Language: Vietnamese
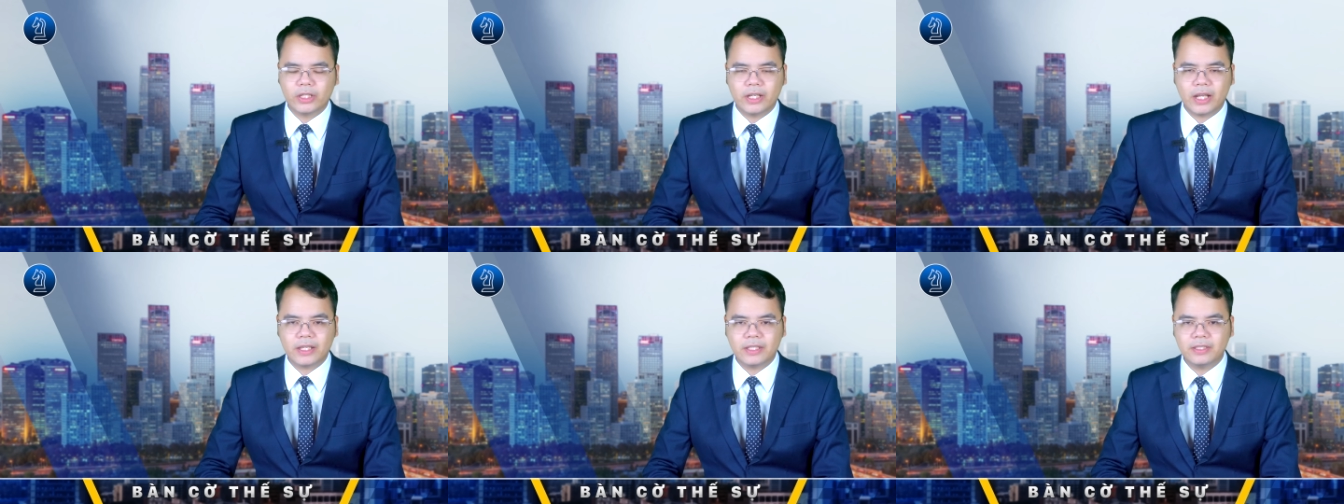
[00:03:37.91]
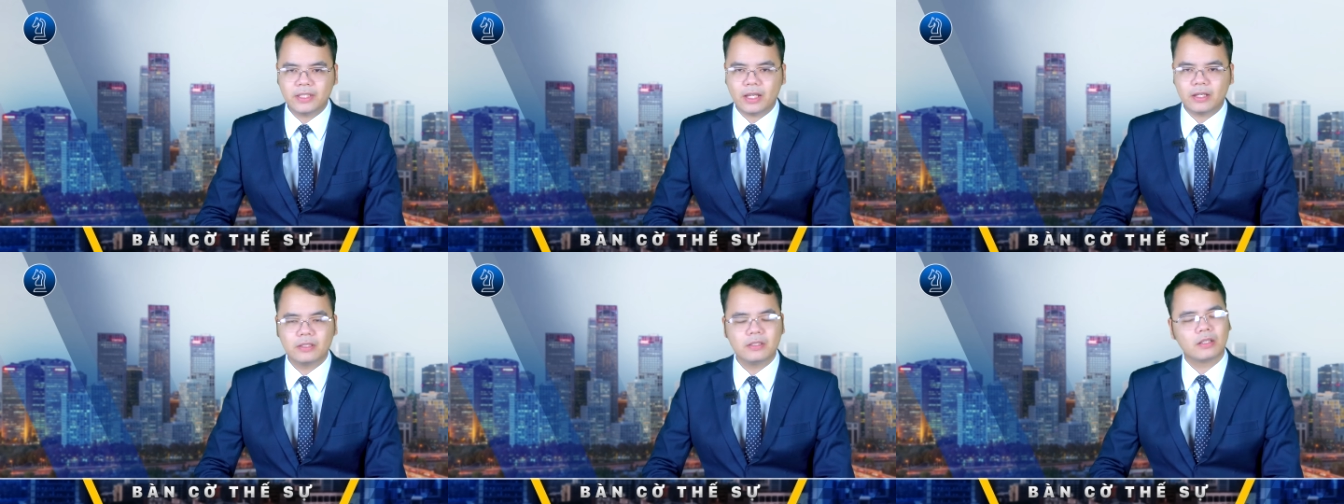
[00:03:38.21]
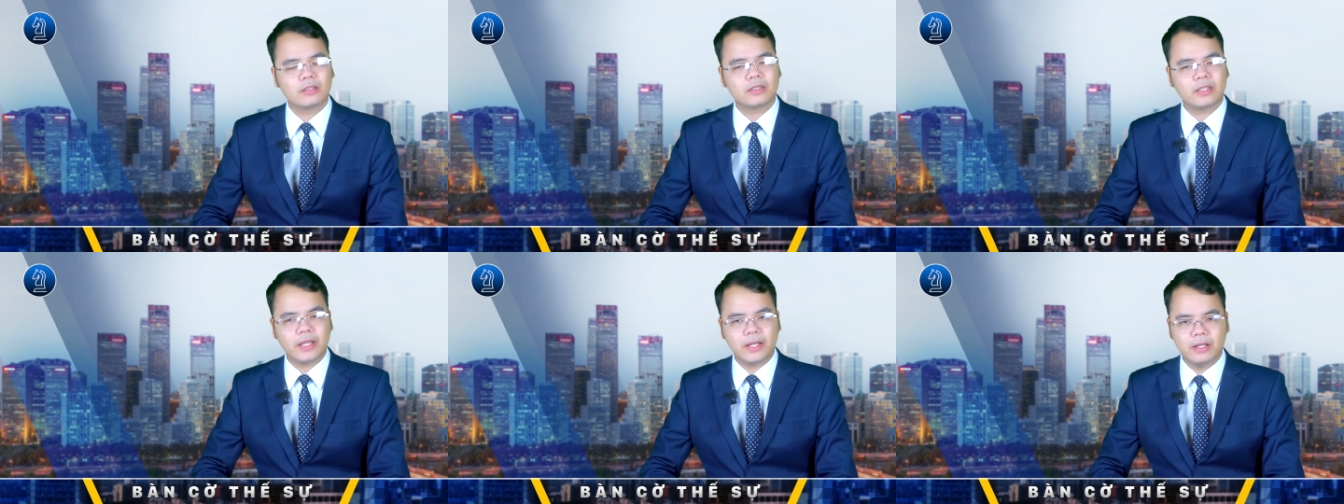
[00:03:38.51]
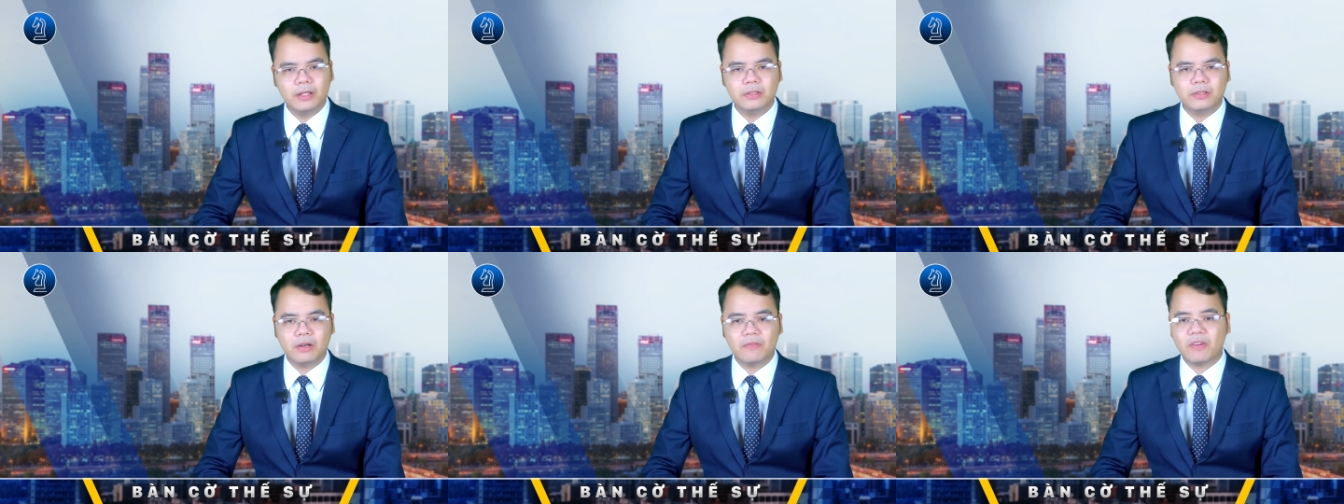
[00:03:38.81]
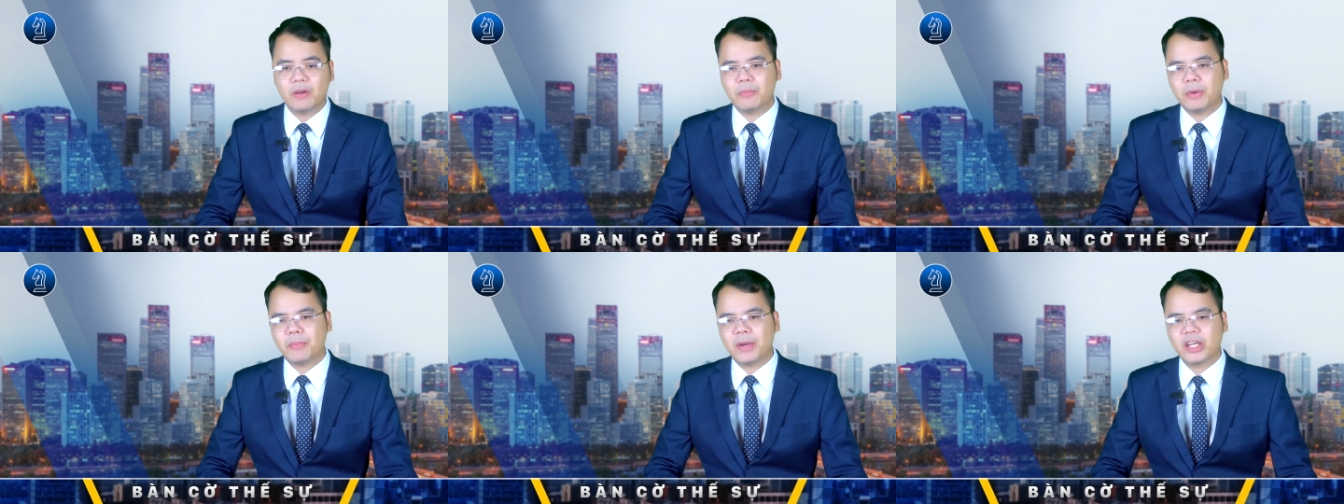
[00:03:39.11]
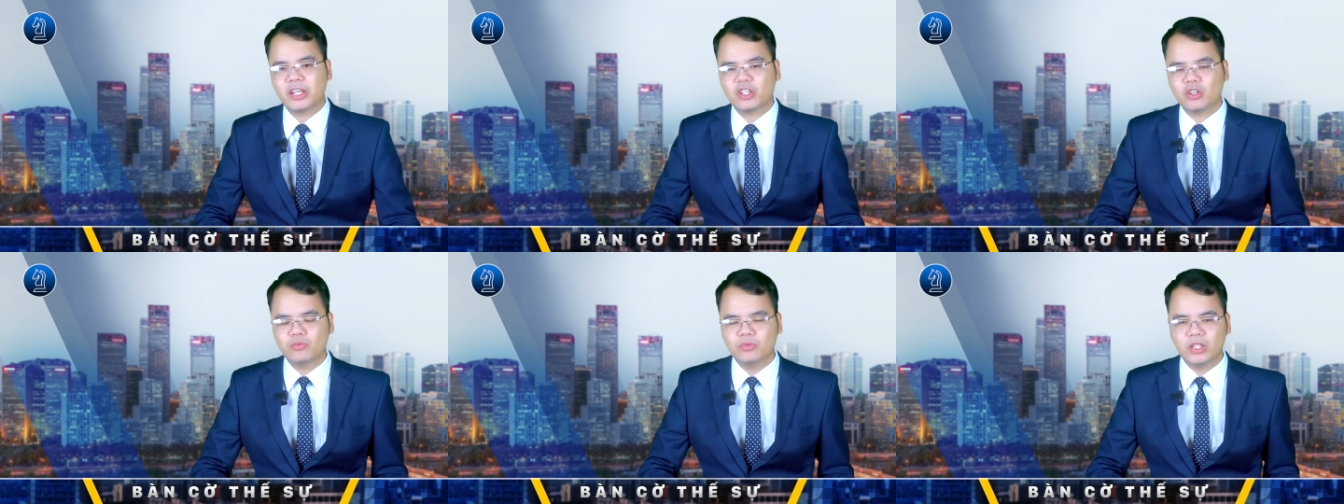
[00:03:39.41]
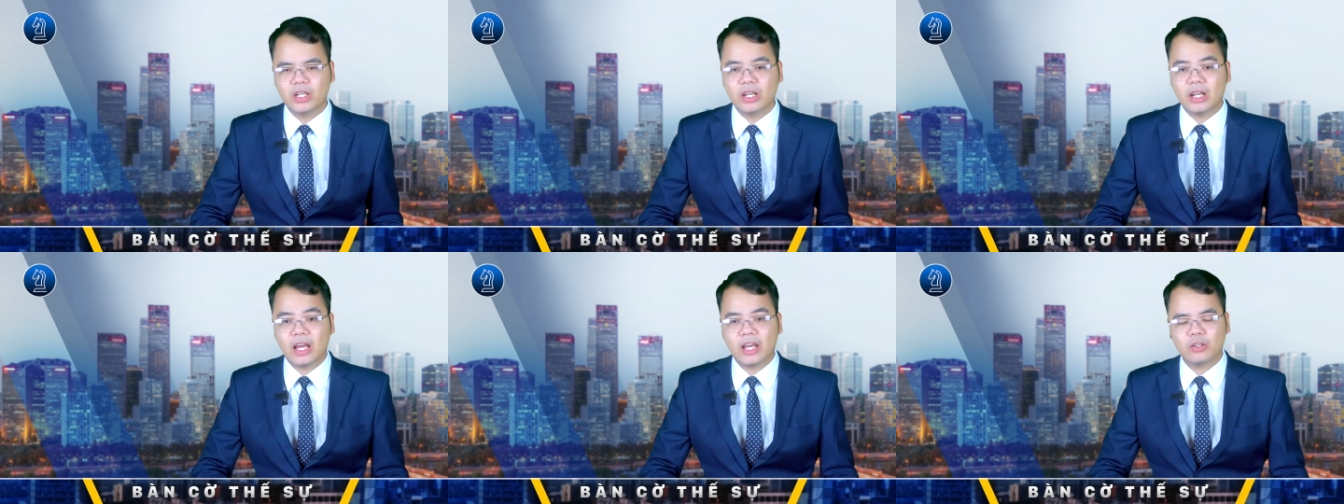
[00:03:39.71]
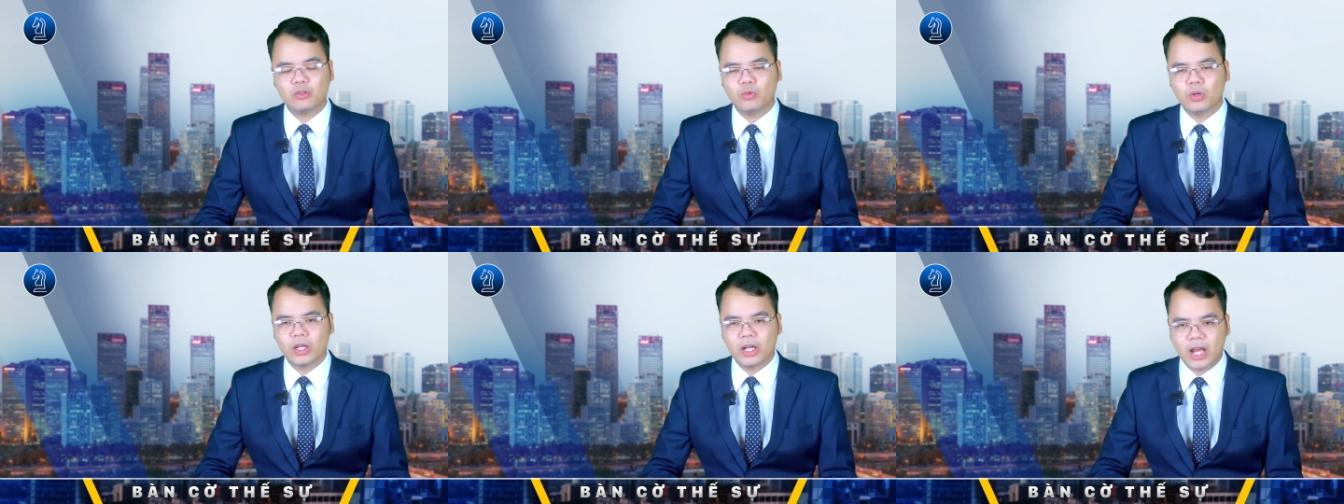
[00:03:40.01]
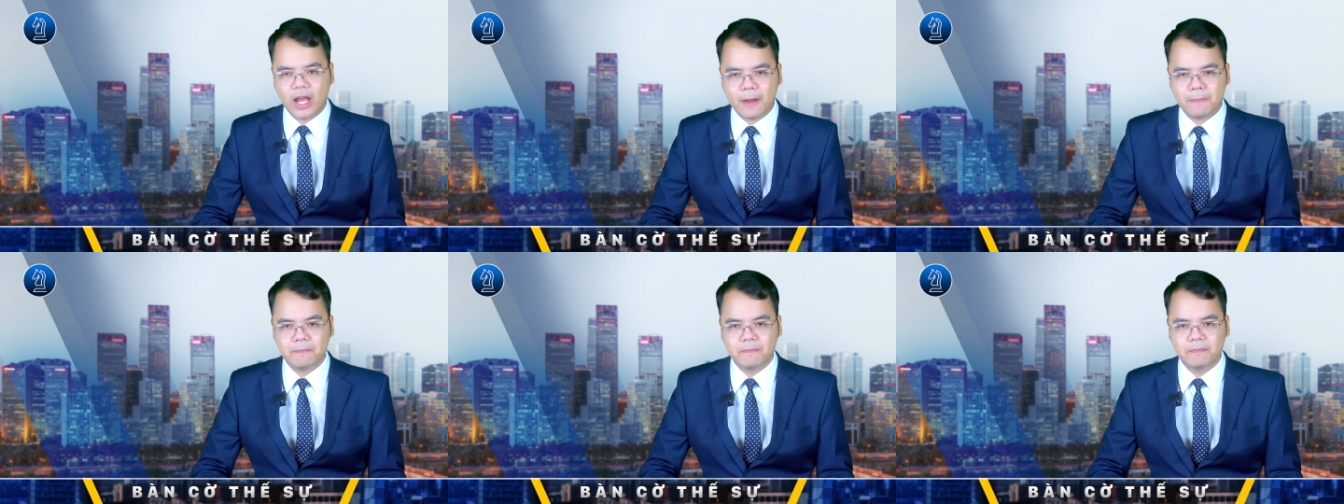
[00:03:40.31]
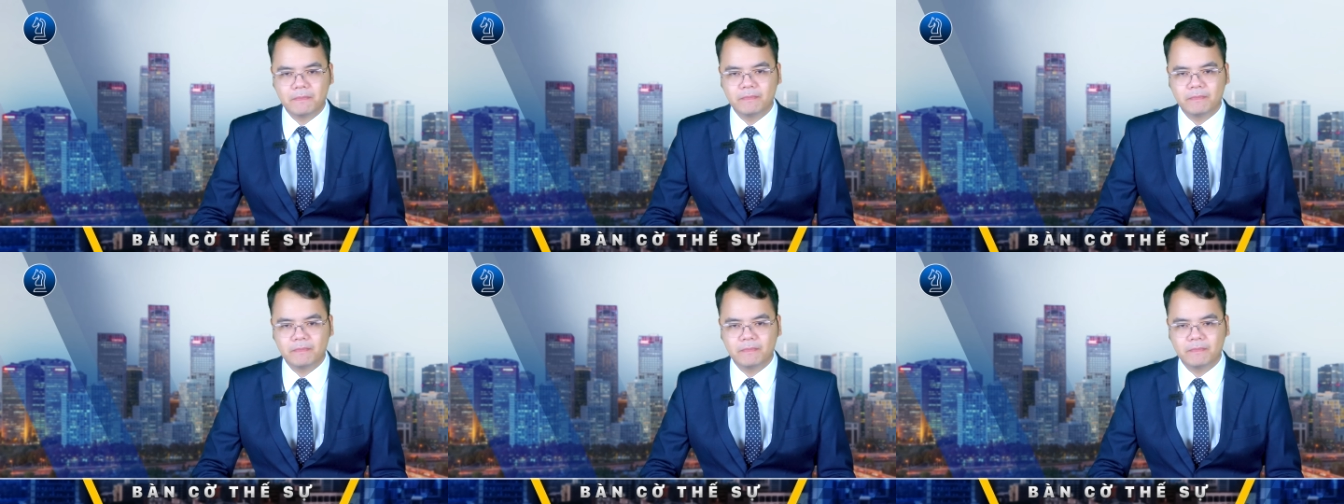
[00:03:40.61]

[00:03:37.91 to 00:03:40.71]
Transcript: đánh chặn được tên lửa và máy bay không người lái của Nga,